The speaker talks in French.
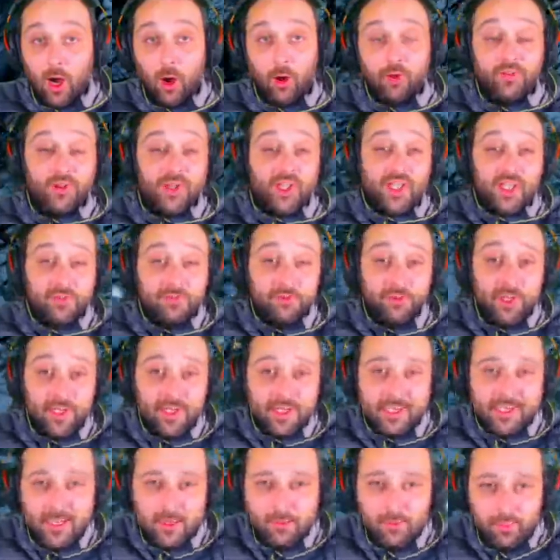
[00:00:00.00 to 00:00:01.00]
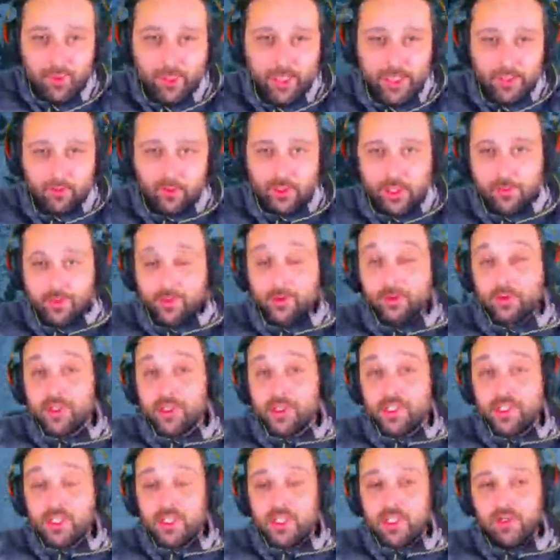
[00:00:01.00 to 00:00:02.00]
En revanche, j'ai vu des gameplays, notamment de
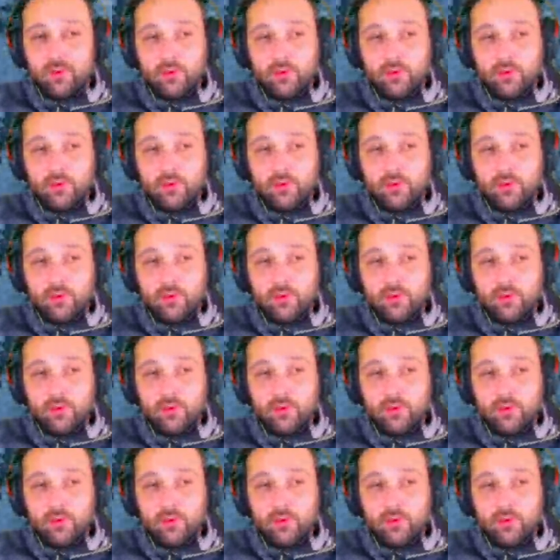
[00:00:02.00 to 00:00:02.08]
Sticky